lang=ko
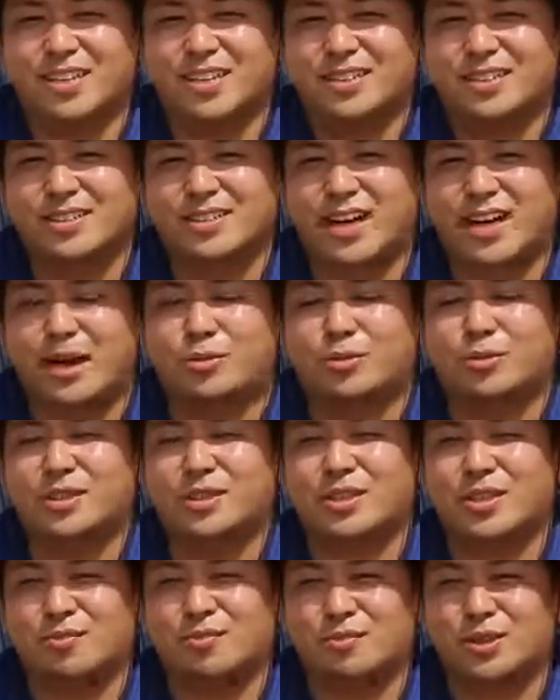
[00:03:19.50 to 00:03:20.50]
그
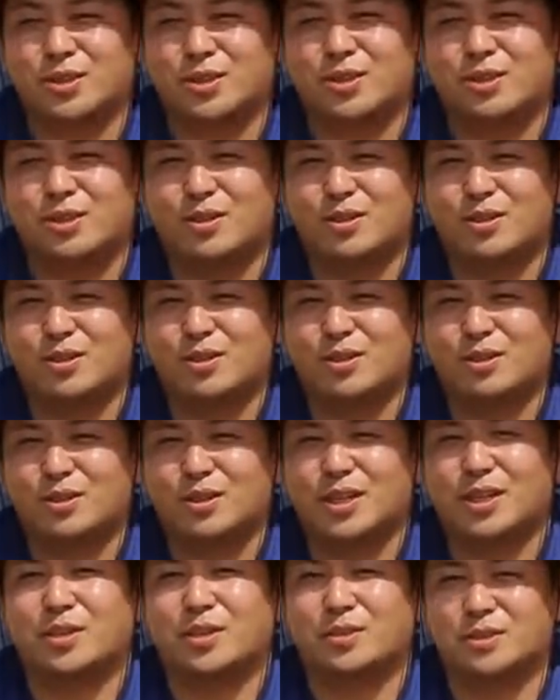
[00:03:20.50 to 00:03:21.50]
아버지 때부터
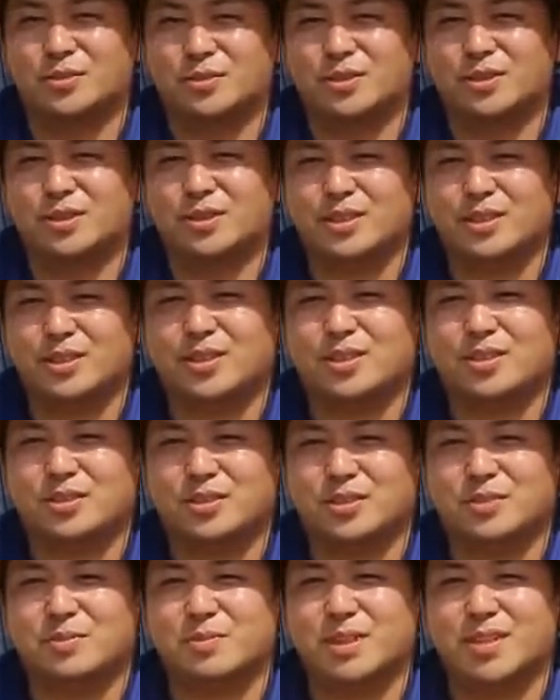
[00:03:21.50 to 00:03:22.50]
내려온
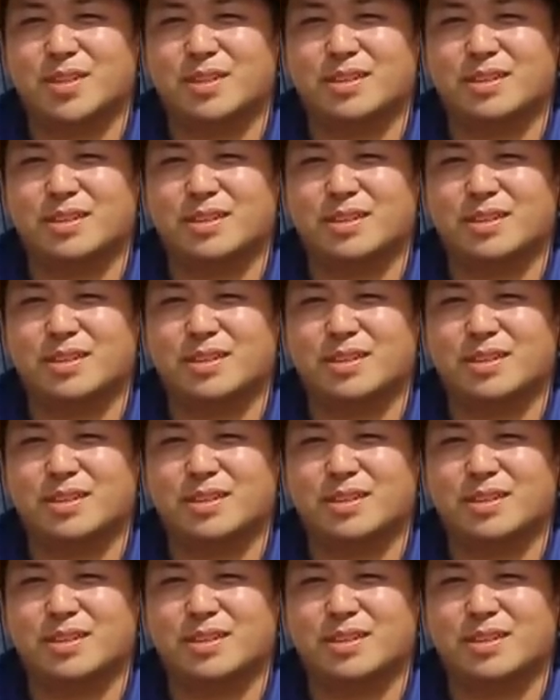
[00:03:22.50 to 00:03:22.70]
일이었습니다.